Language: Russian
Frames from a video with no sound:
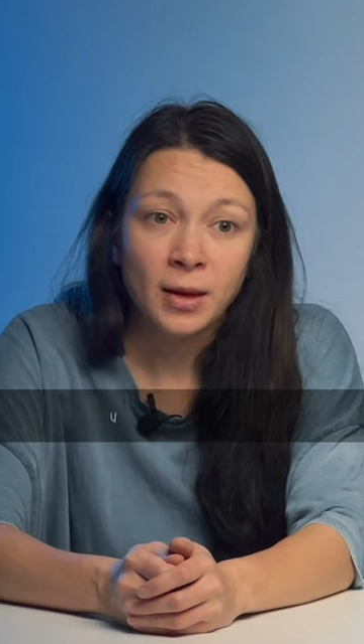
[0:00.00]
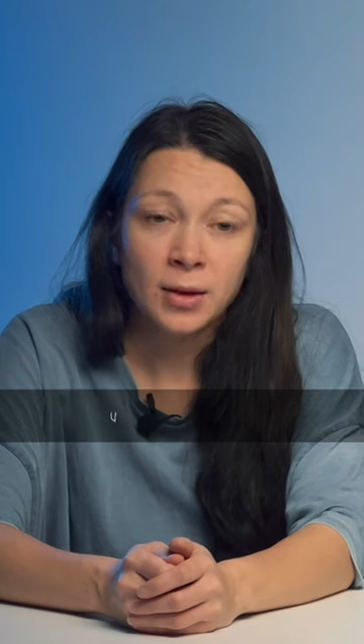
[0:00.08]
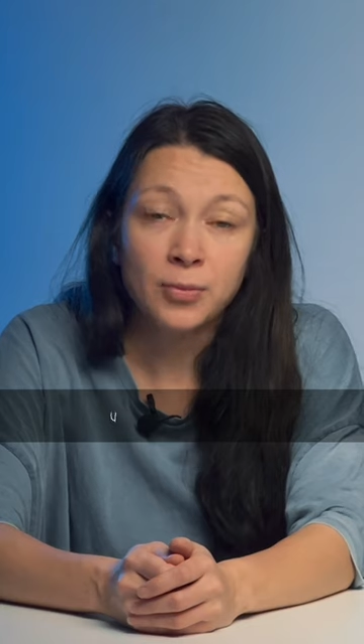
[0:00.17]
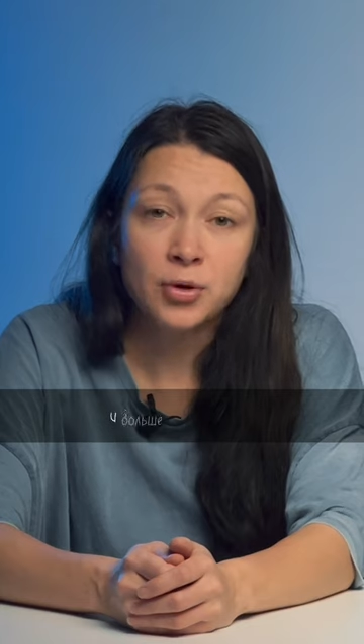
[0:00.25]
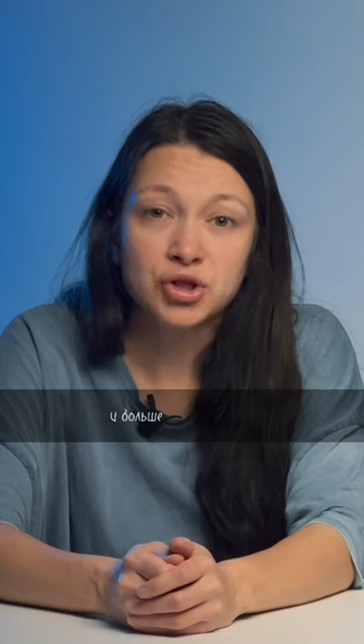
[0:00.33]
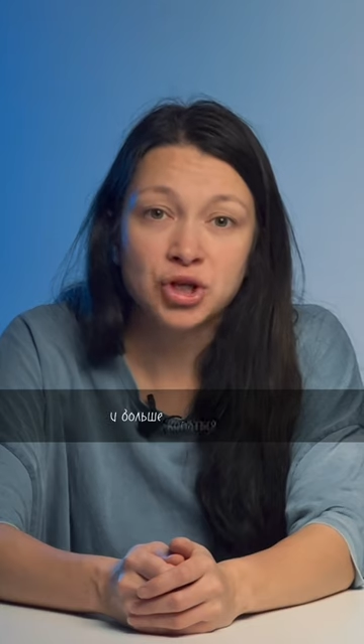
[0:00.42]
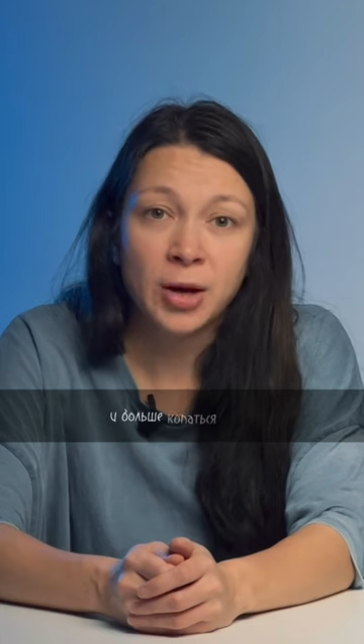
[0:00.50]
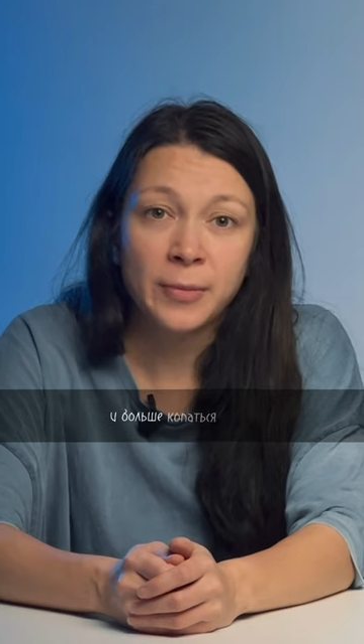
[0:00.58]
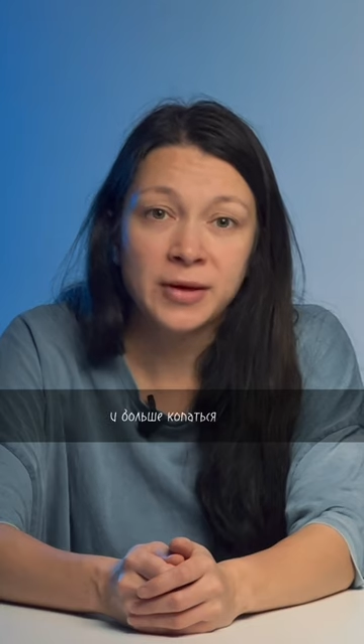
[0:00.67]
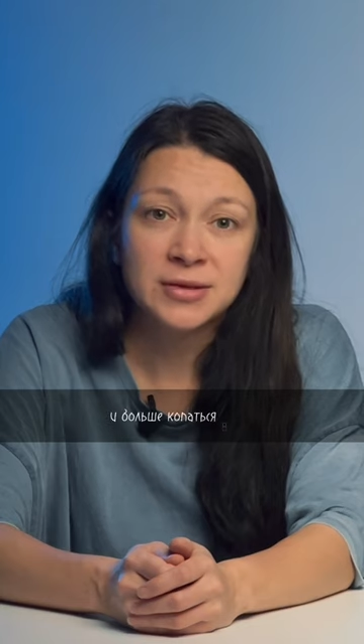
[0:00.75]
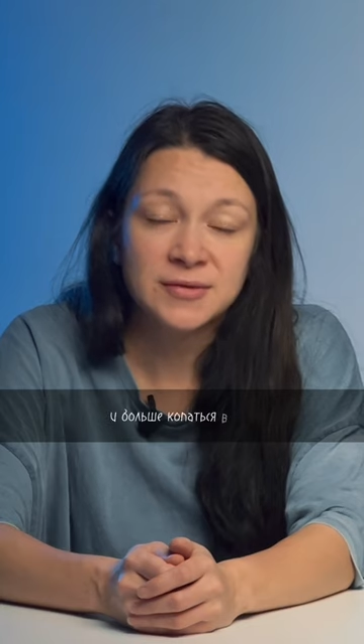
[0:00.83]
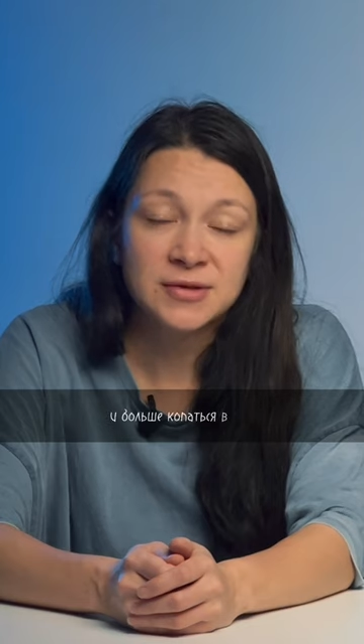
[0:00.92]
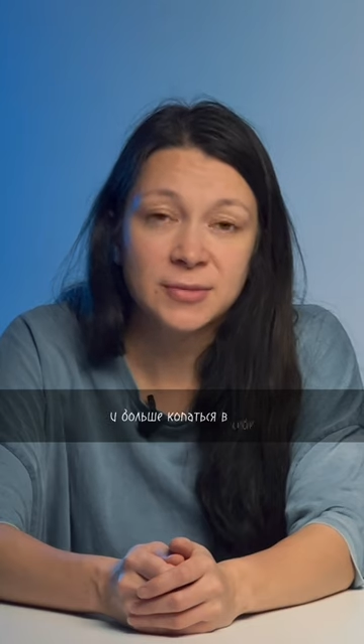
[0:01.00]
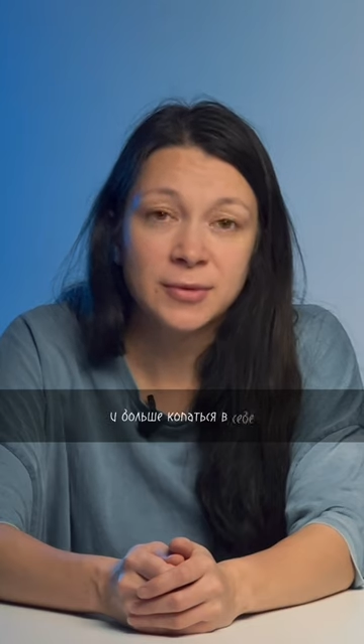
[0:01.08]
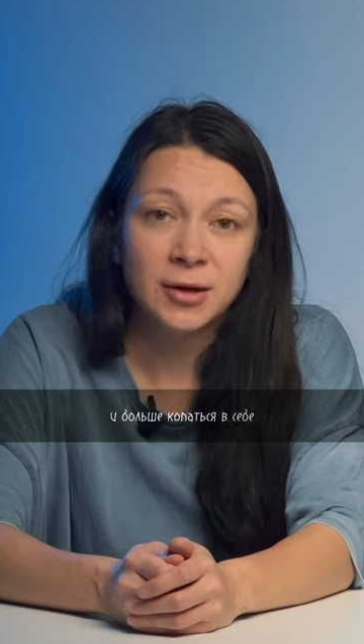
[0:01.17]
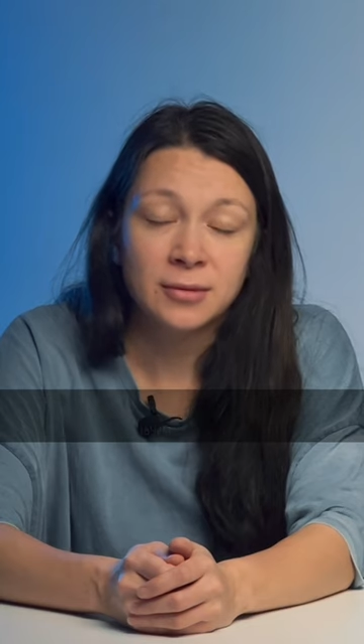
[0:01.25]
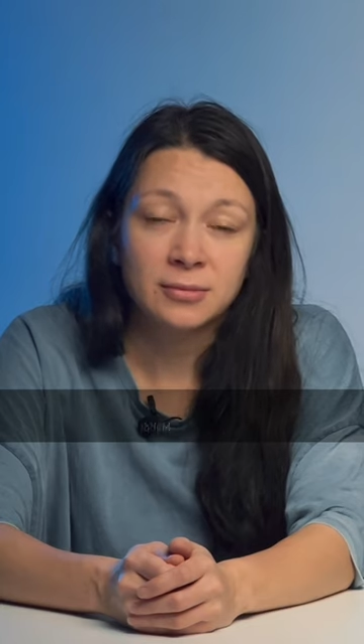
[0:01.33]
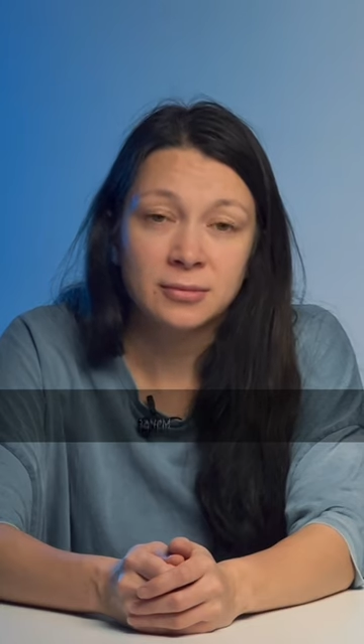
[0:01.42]
и больше копаться в
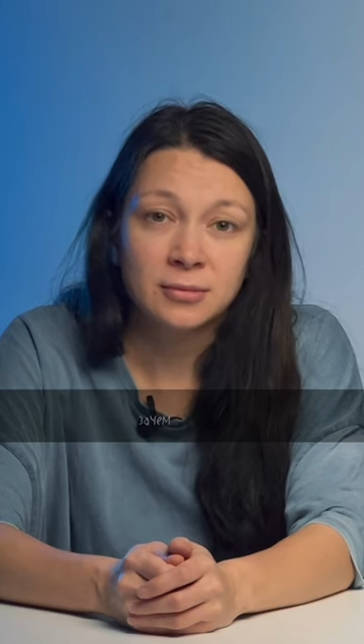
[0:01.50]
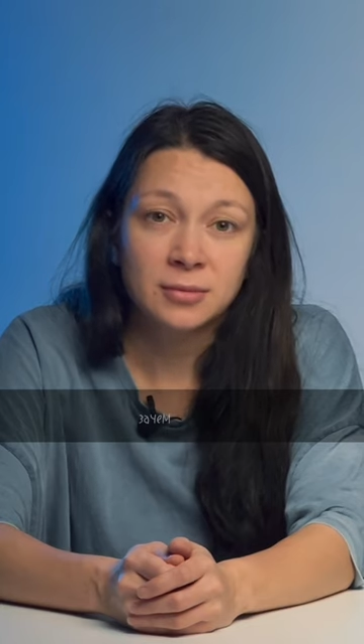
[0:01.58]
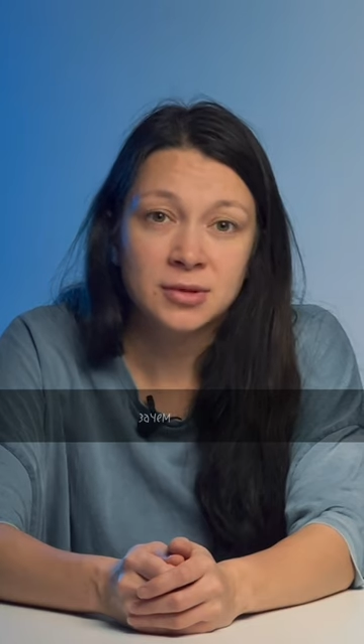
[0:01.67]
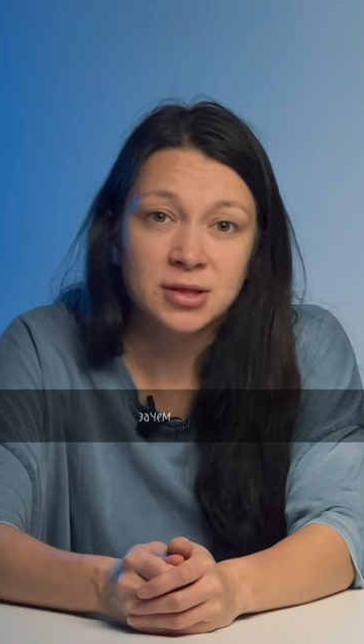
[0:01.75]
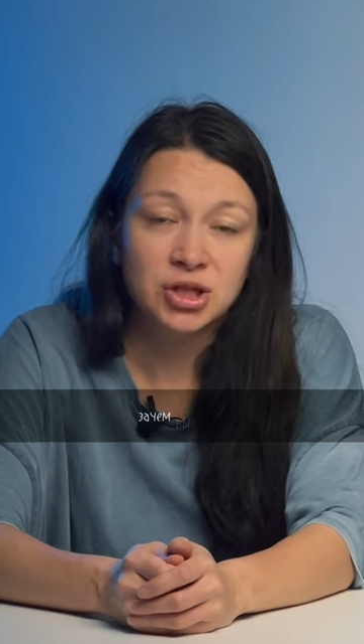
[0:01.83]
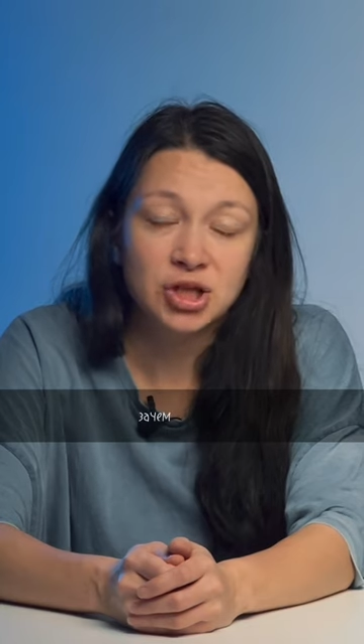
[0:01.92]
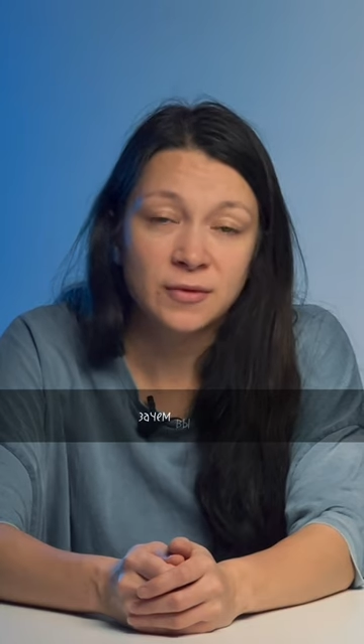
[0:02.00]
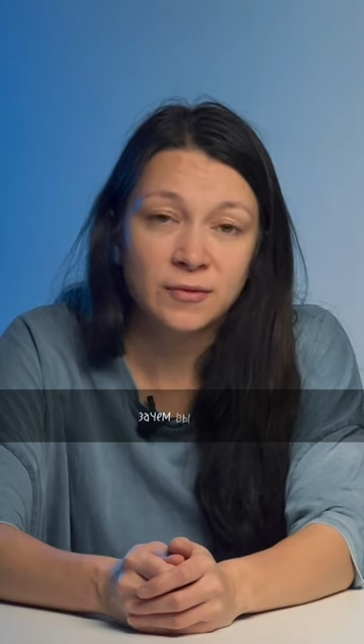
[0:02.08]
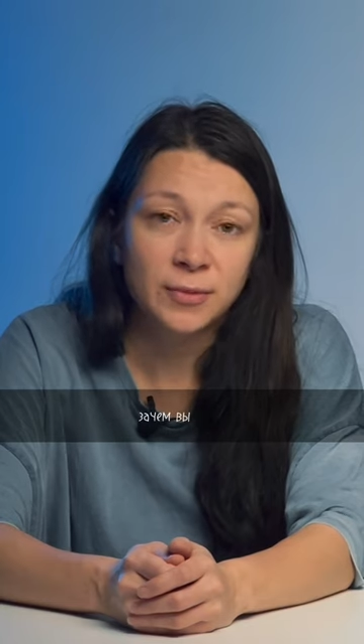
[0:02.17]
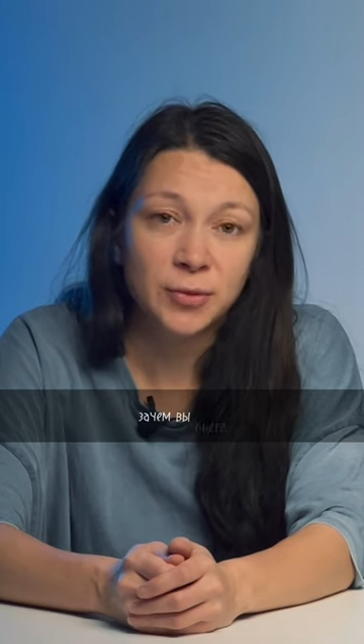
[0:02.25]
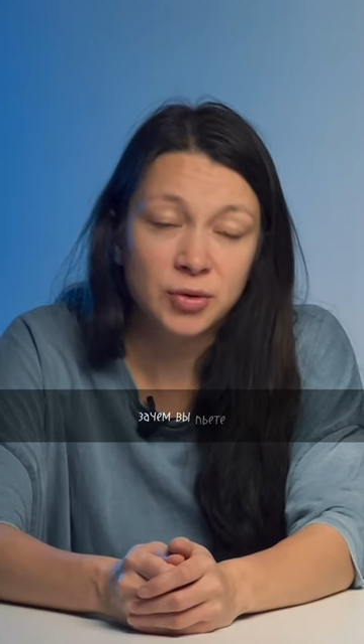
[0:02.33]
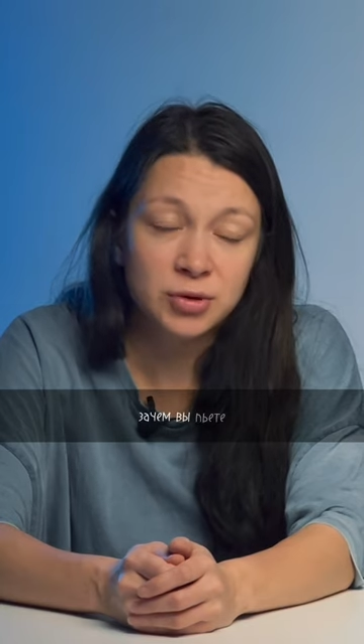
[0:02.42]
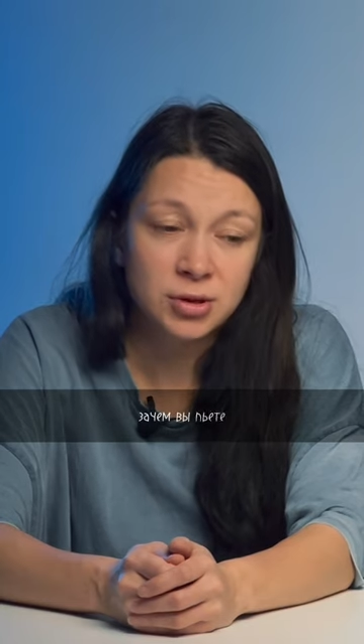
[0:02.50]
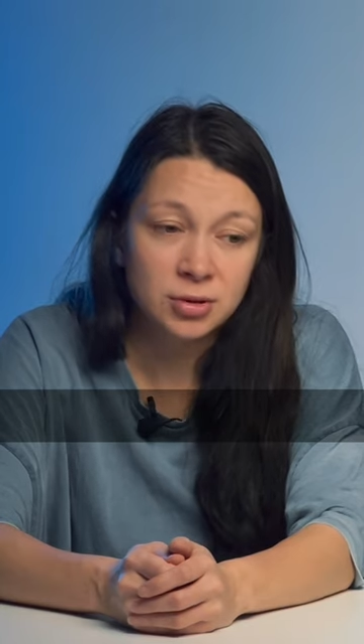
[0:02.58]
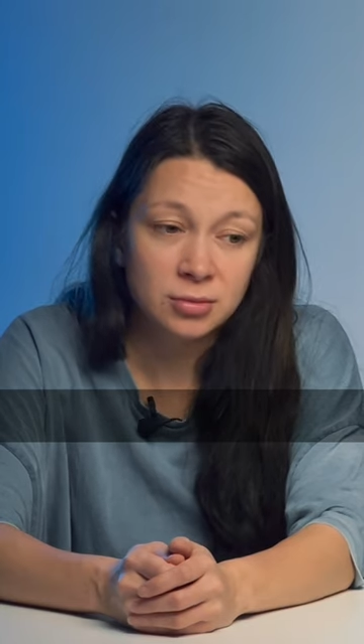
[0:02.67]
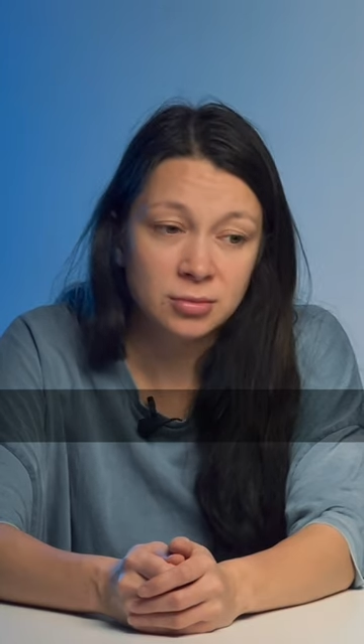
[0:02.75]
себе, зачем вы пьете,